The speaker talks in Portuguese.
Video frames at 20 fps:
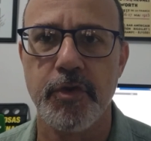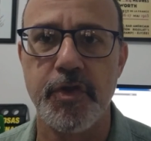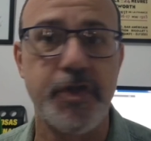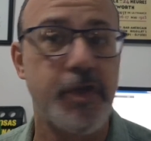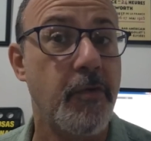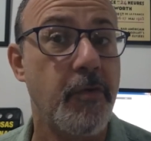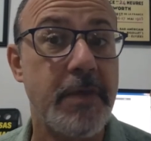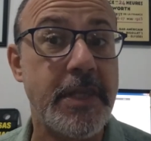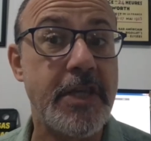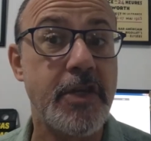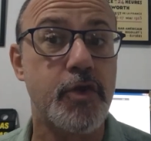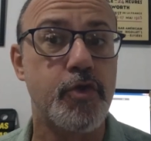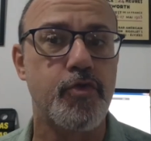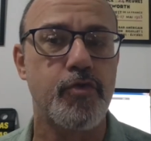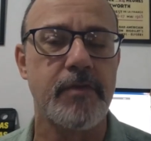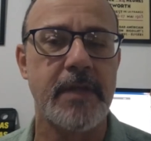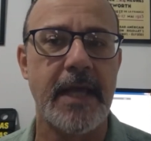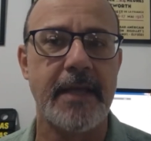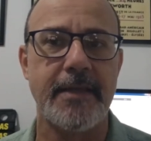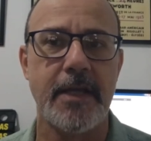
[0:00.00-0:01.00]
no seu
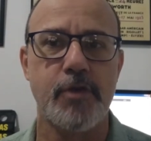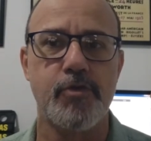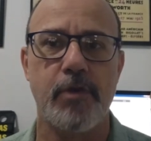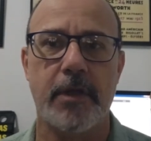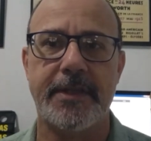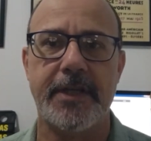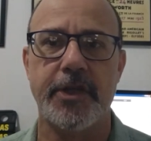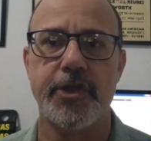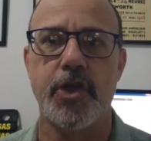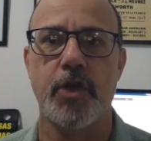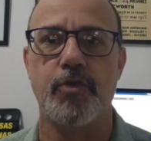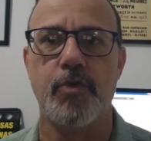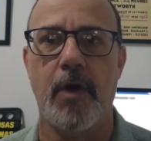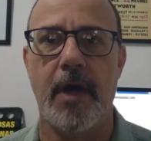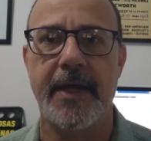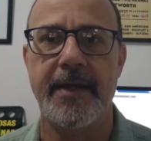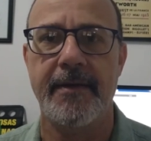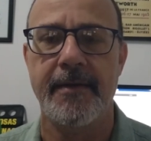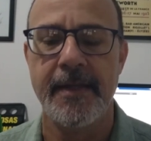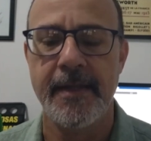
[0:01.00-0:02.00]
início, né, da sua
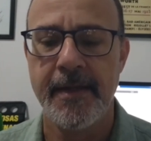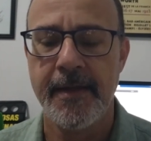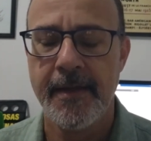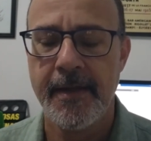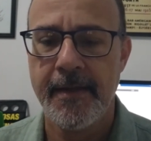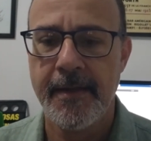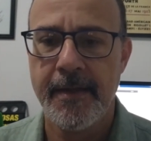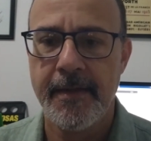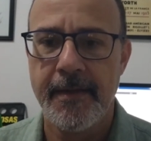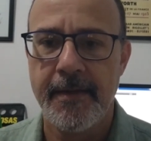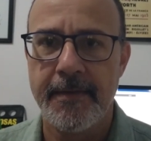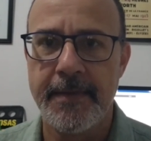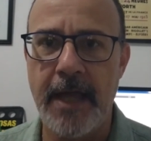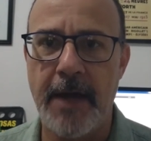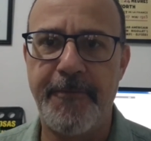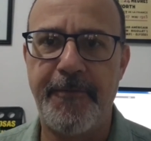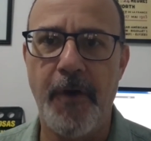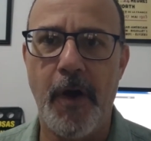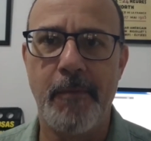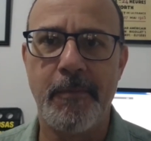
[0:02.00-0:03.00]
trajetória
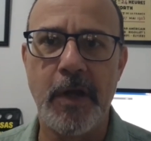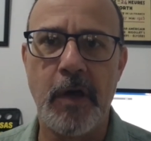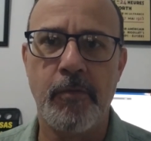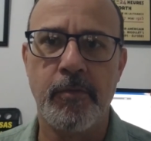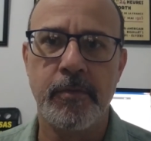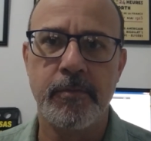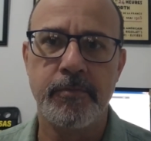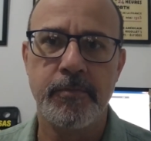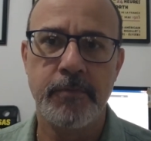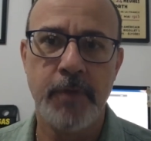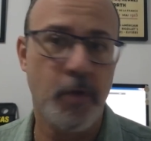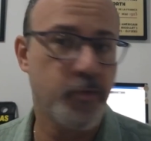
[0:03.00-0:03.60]
na Fórmula 1.